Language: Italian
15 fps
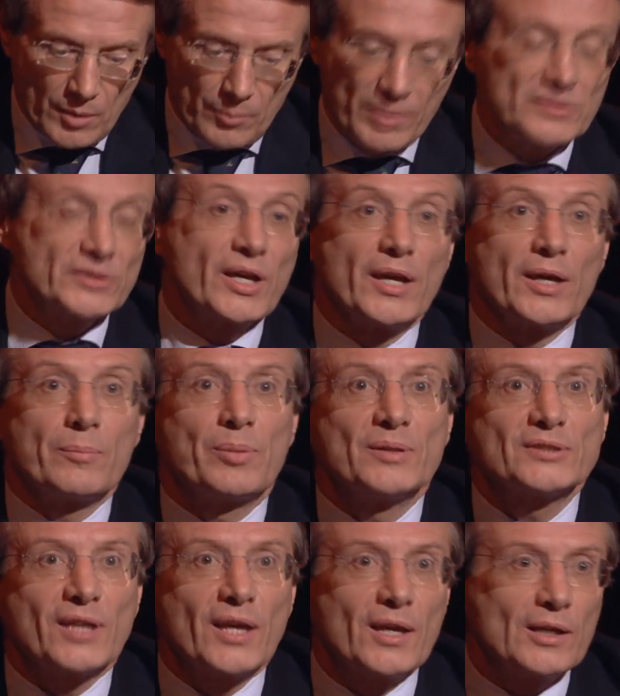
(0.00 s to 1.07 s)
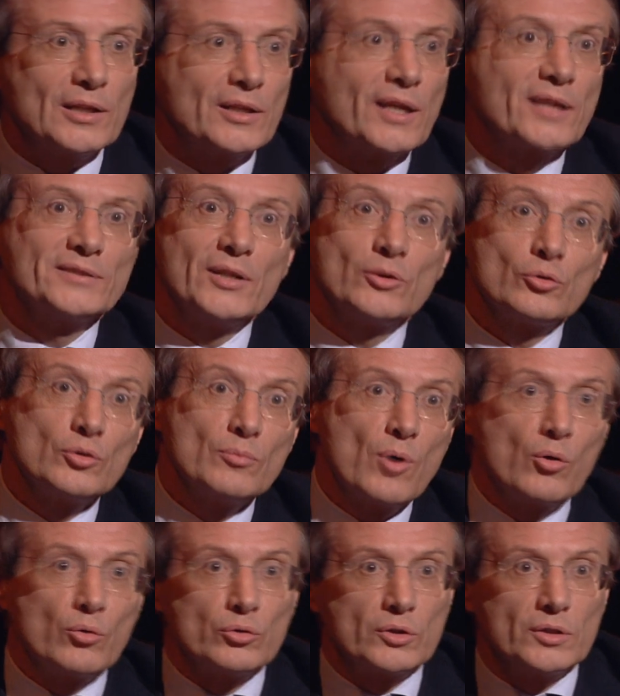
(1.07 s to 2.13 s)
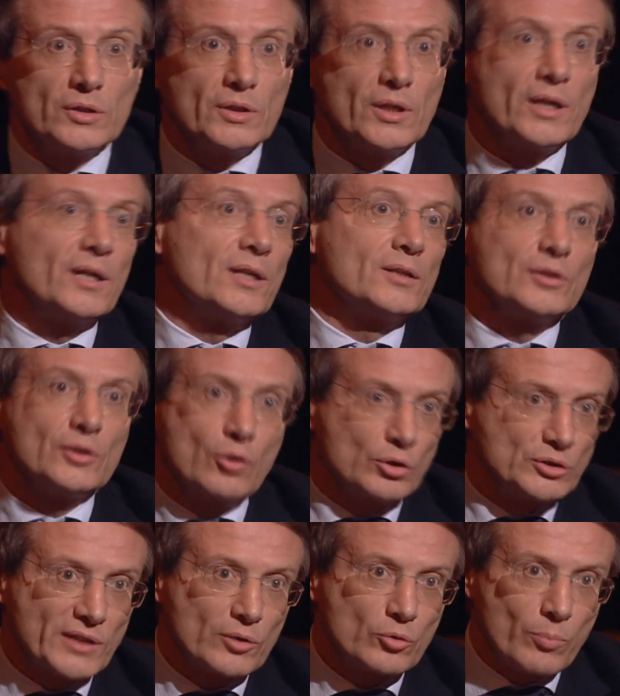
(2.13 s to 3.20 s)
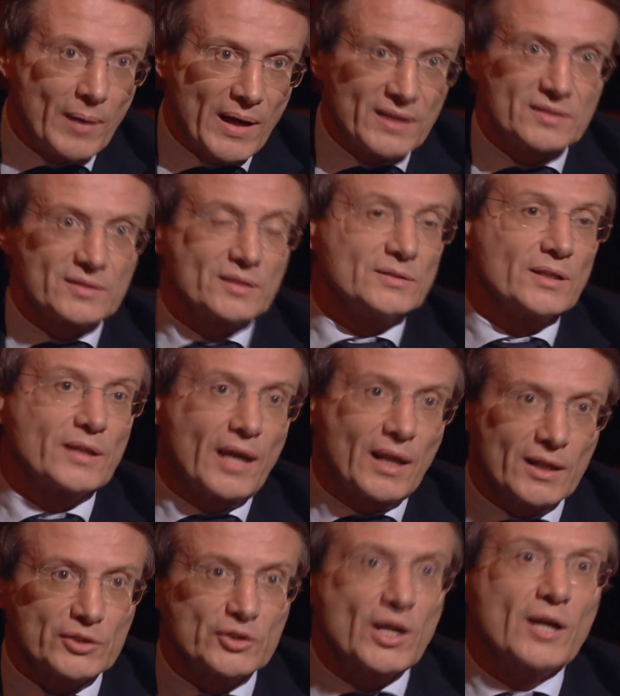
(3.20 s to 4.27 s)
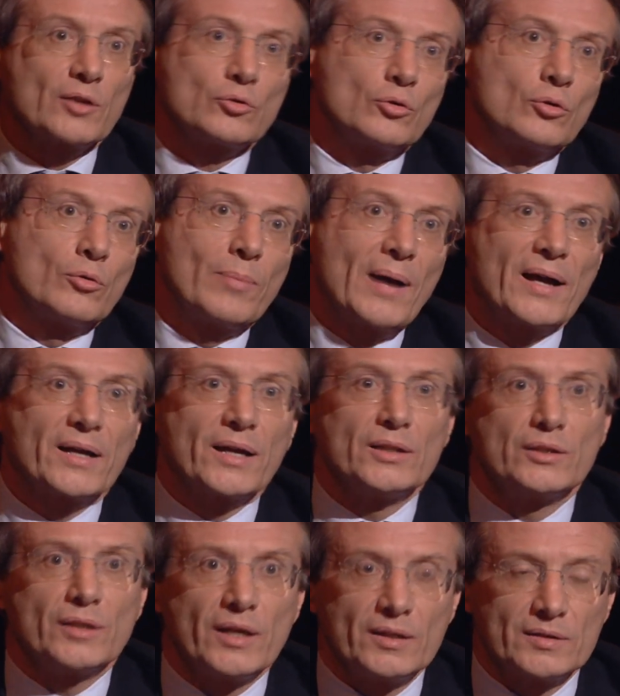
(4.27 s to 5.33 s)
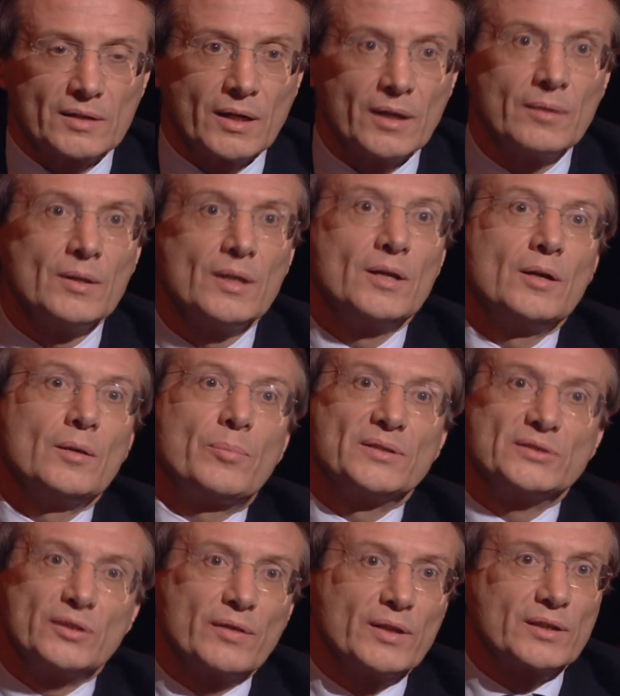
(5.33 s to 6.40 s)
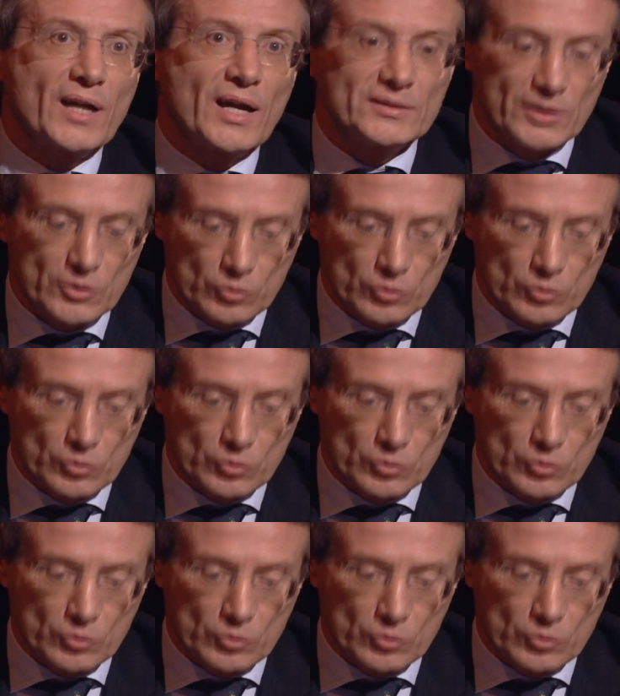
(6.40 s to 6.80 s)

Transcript: Perché? Perché il decreto di Monti e di Corrado Passera, che ha lasciato Banca Intesa per diventare